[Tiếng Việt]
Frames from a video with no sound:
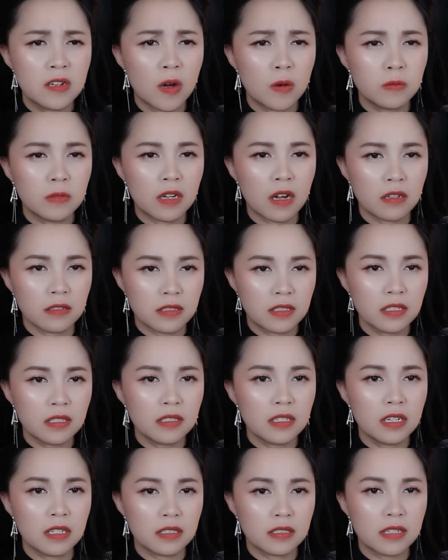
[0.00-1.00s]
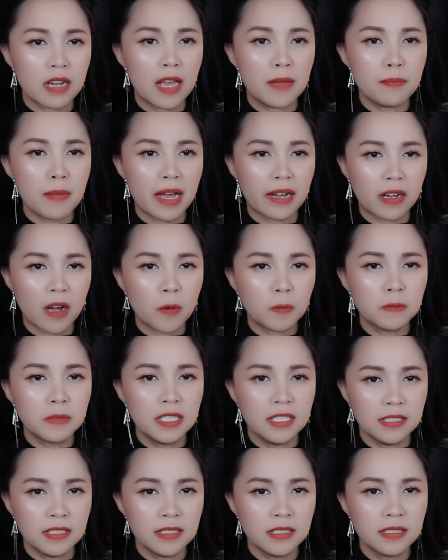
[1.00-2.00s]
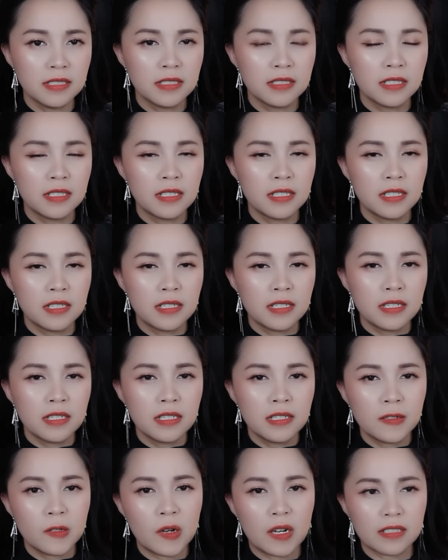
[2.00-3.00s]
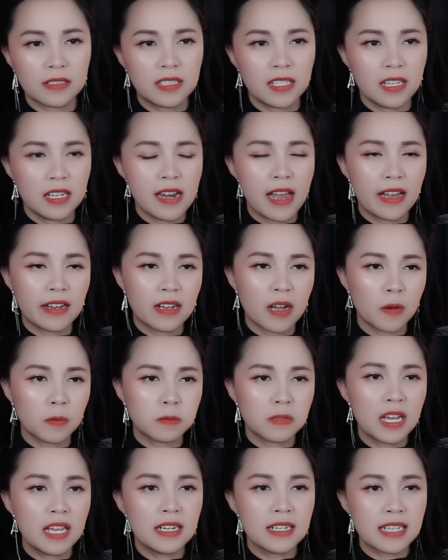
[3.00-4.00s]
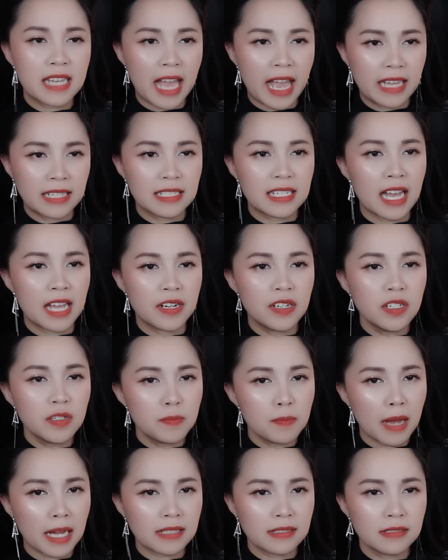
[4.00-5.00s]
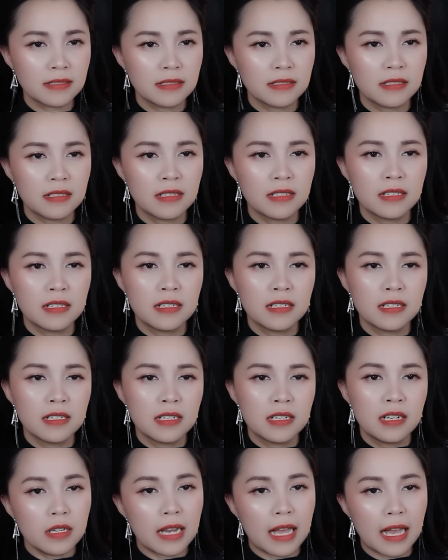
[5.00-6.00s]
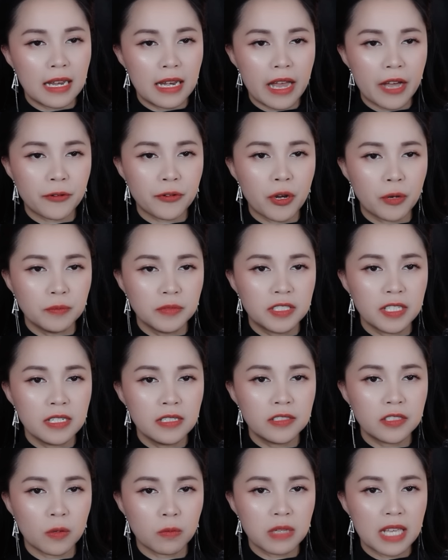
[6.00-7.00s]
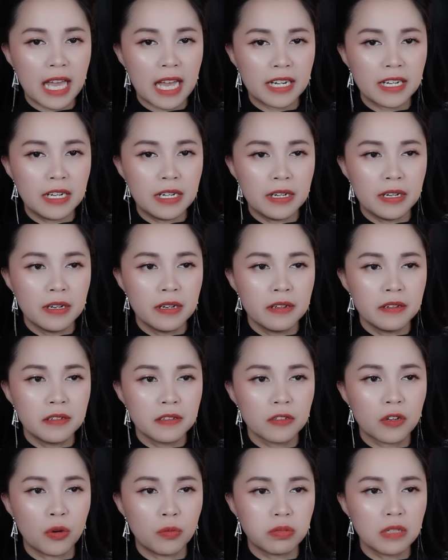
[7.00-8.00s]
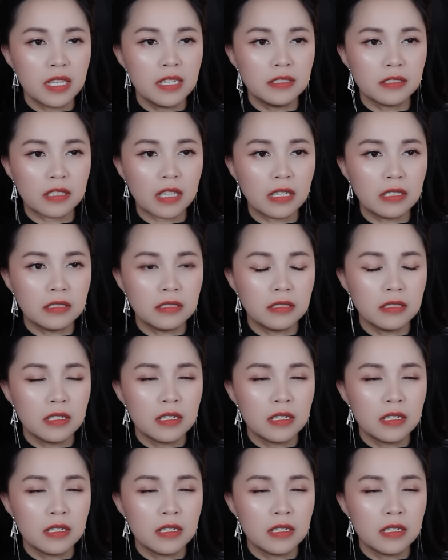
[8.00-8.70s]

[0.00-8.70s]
không còn sức lực để mà khóc nữa hoặc chị đã khóc đến cạn cả nước mắt. Là lao động chính trong gia đình, cũng như Tân.